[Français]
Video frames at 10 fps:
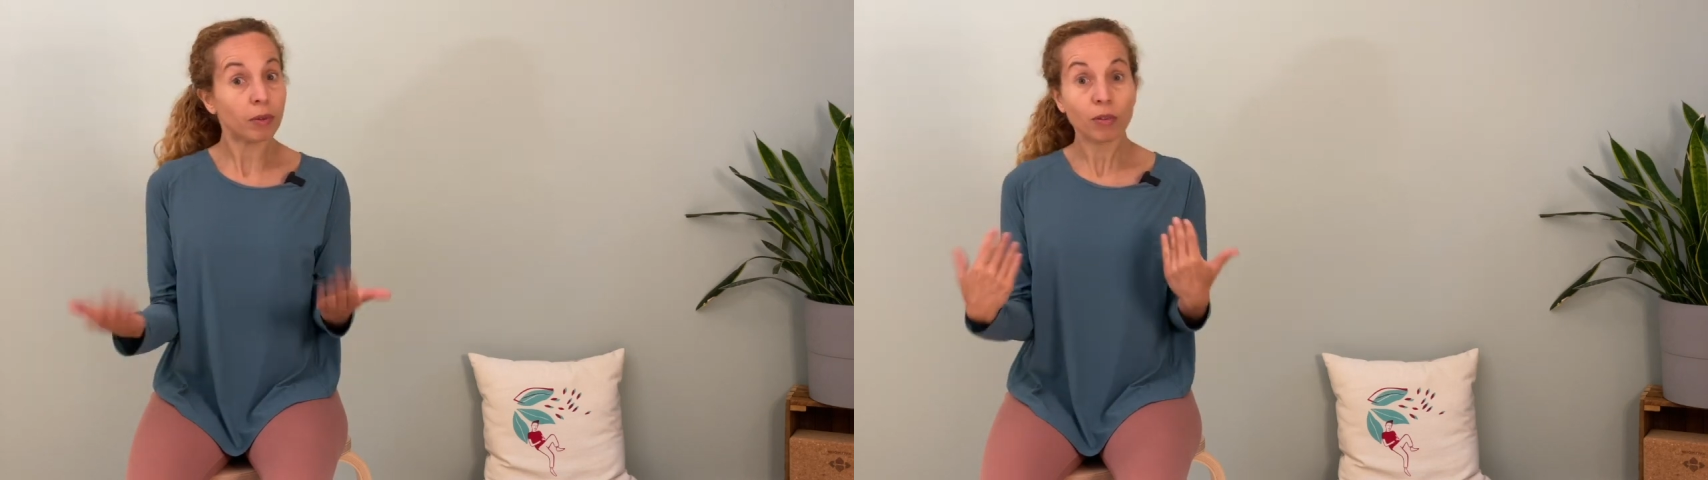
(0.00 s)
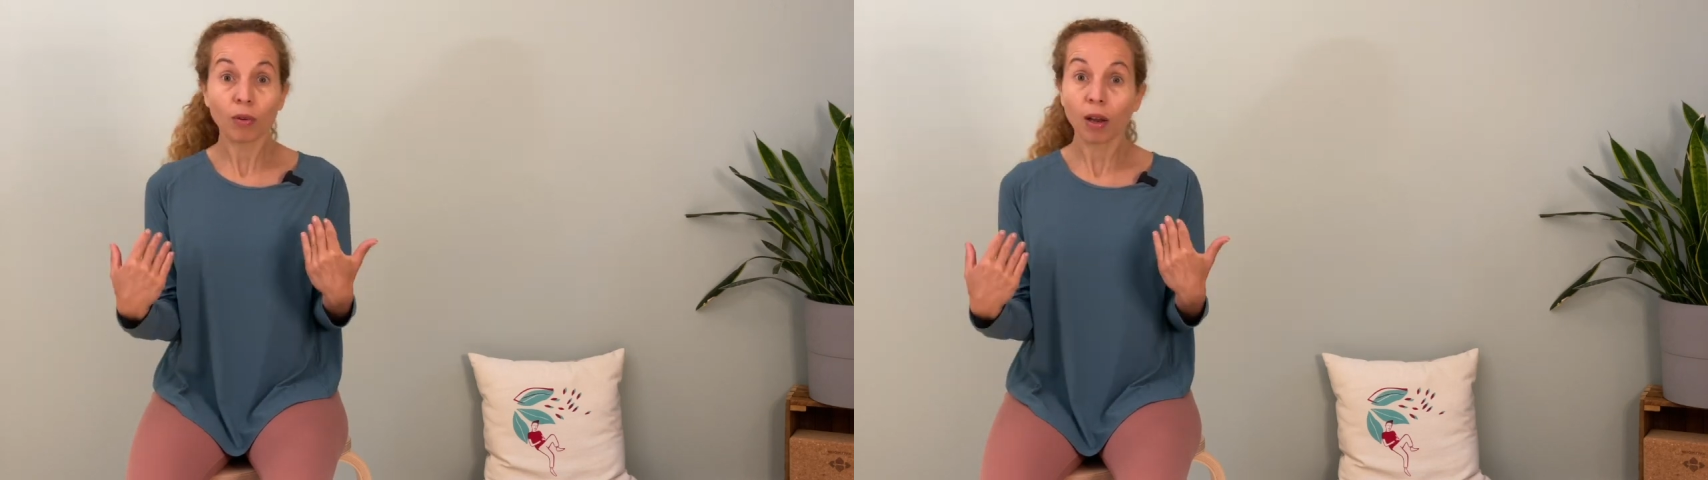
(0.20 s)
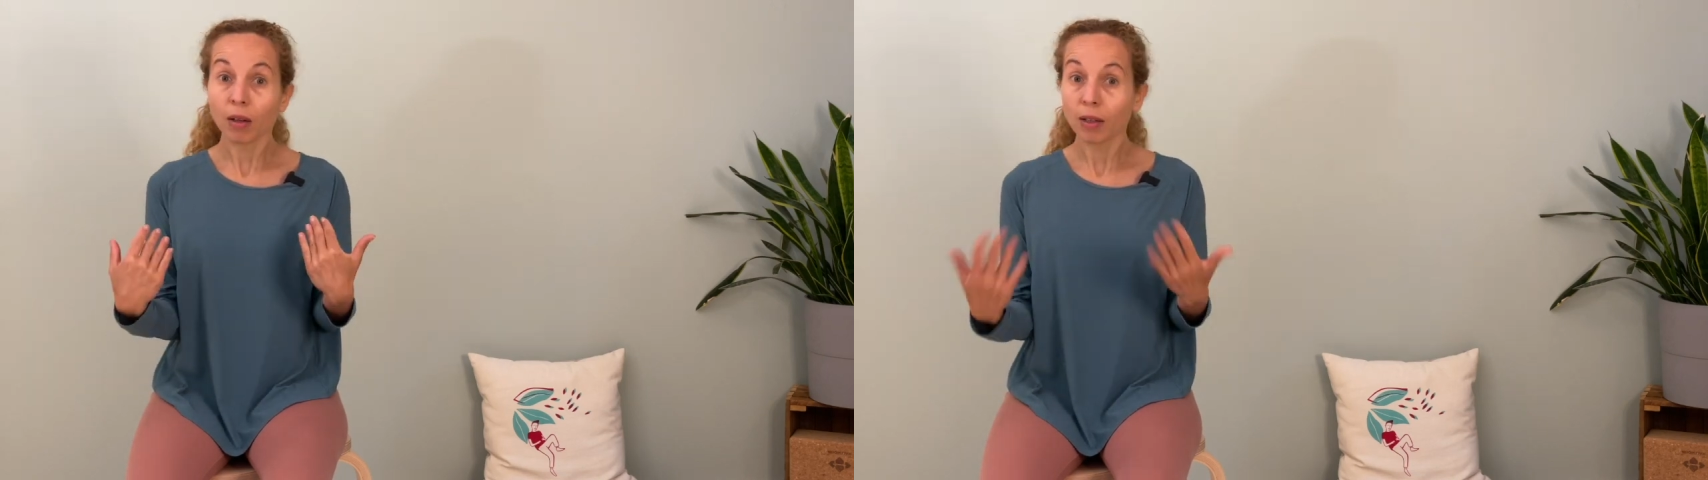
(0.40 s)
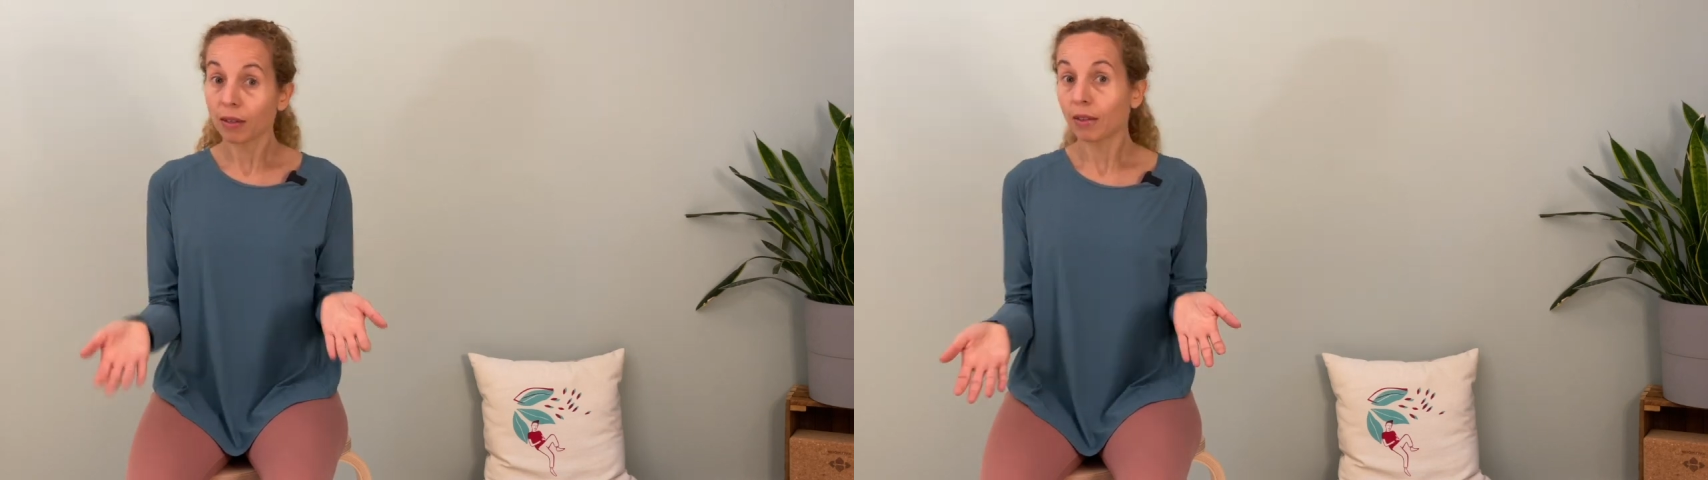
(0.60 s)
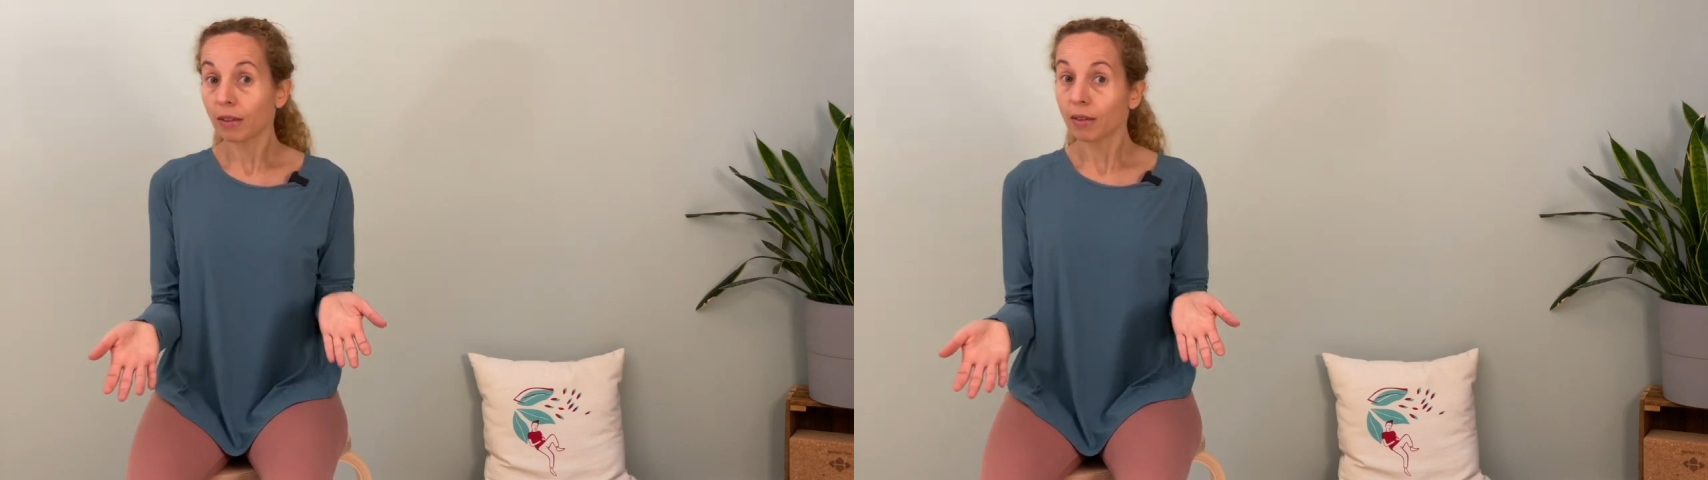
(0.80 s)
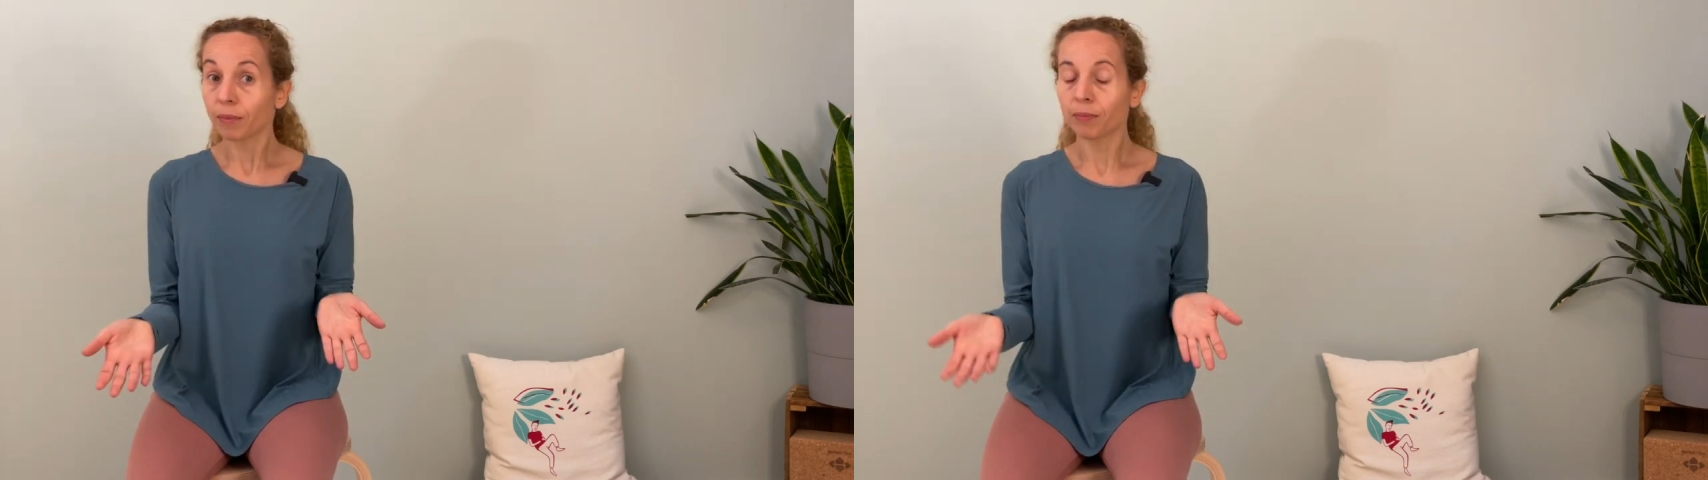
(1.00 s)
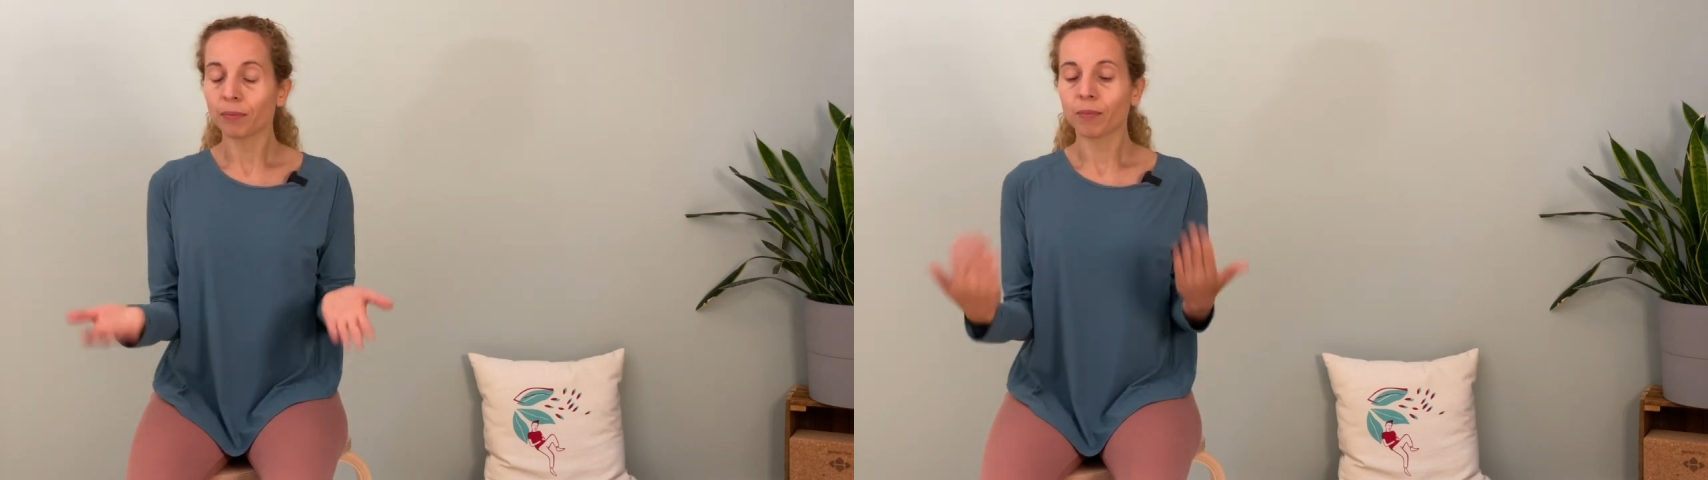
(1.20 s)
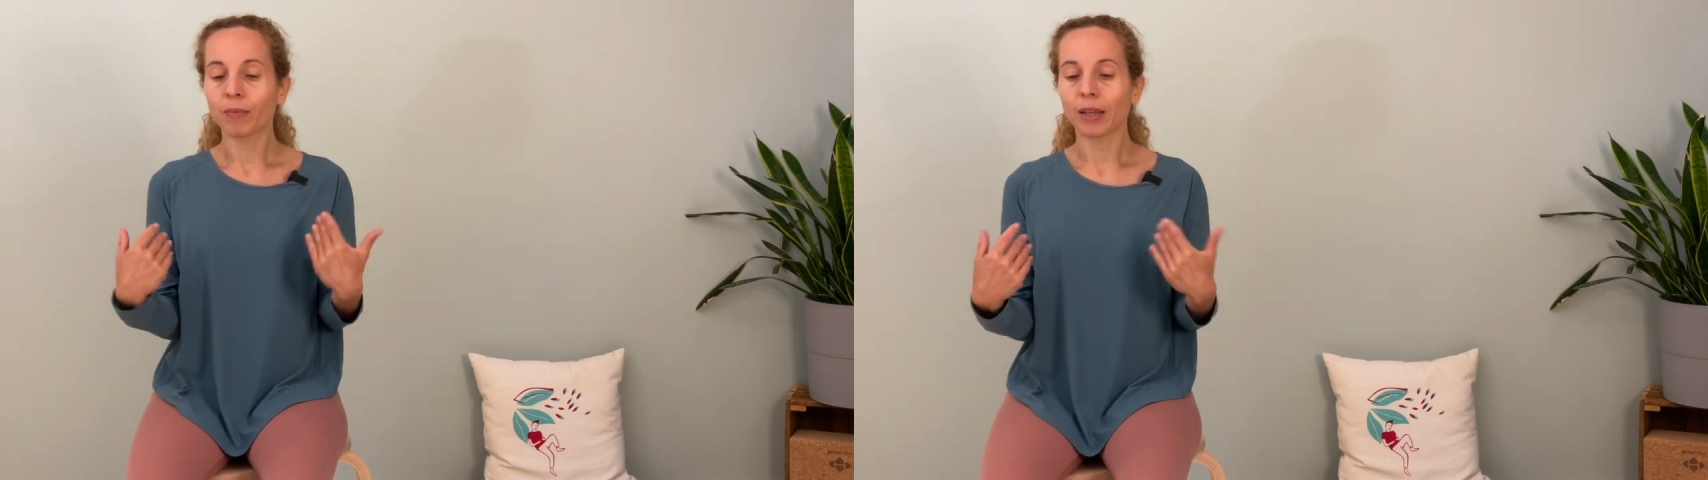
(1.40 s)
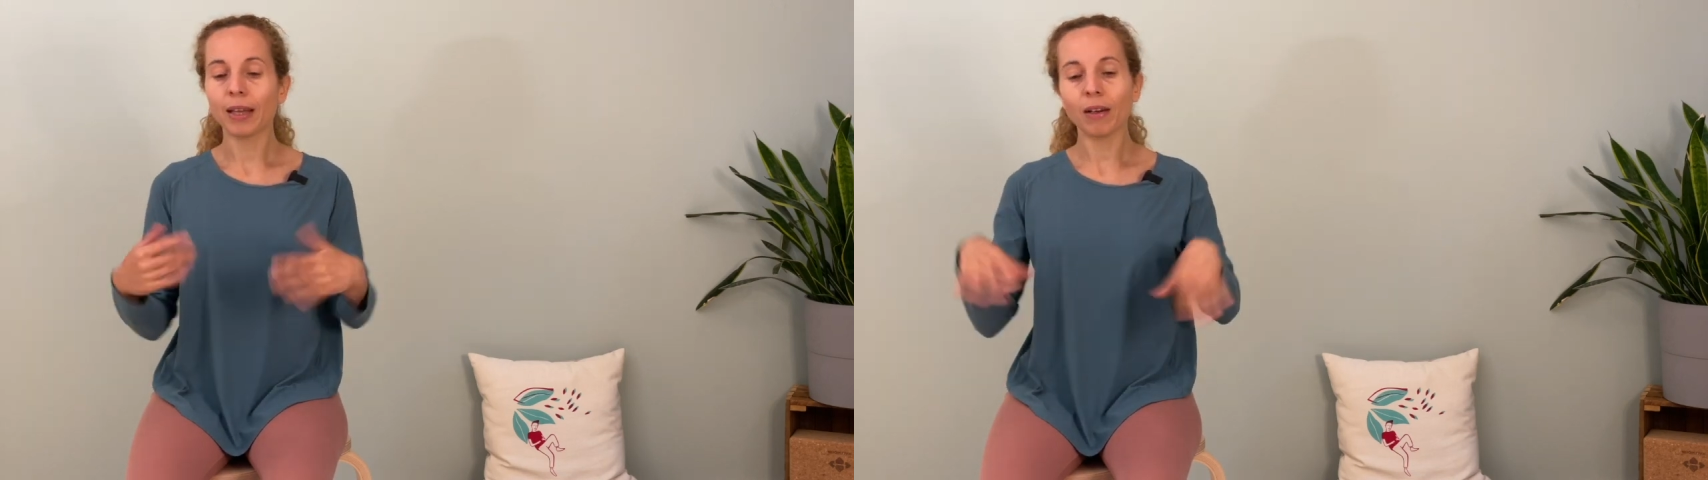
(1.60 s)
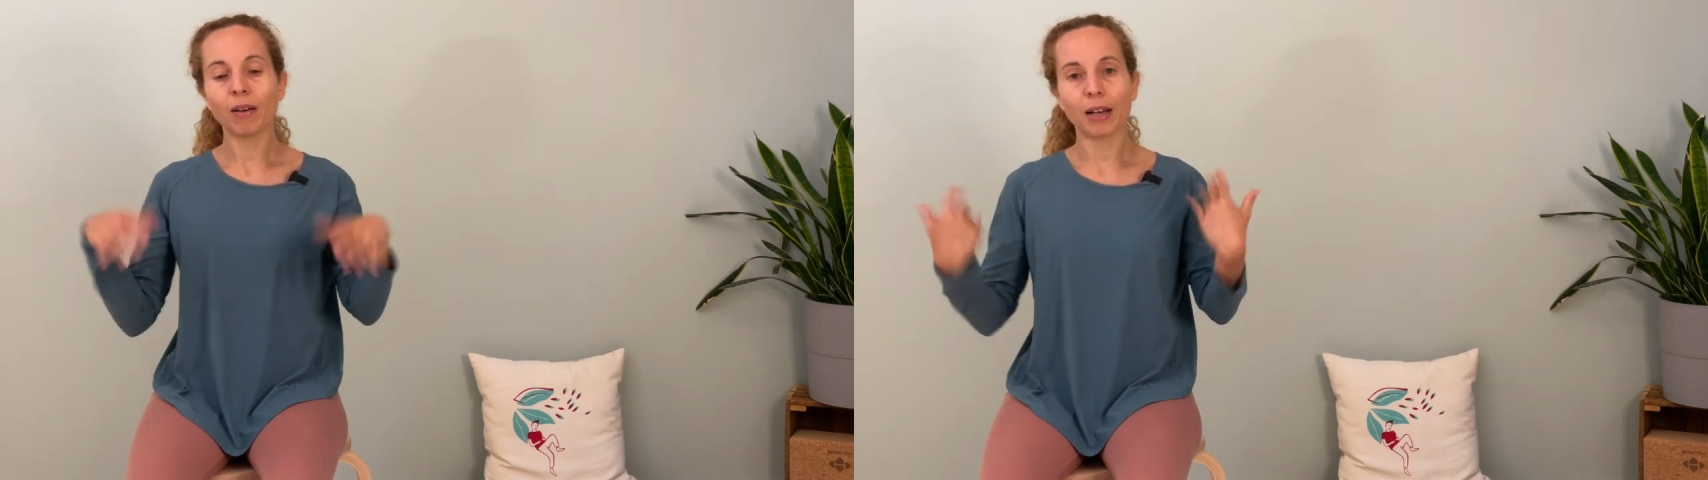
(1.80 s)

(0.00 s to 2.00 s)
position-là. Et on